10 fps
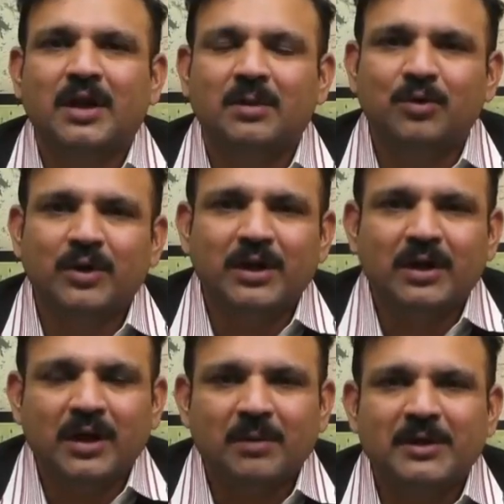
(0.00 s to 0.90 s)
అమ్మో
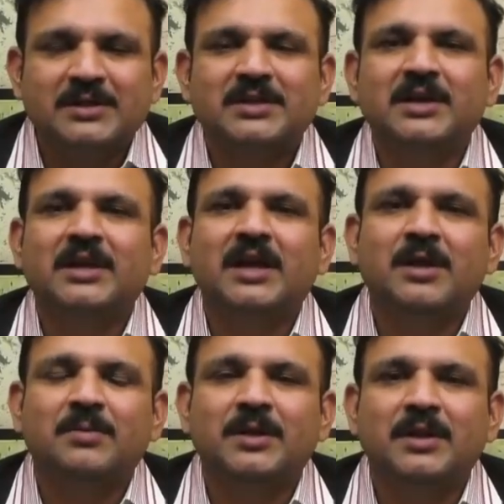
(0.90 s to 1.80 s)
నేను నా పరిస్థితి ఏంటి ఇలా
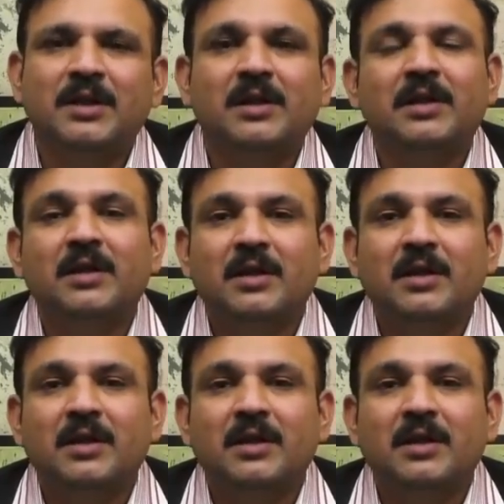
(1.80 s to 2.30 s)
అయిపోయింది అని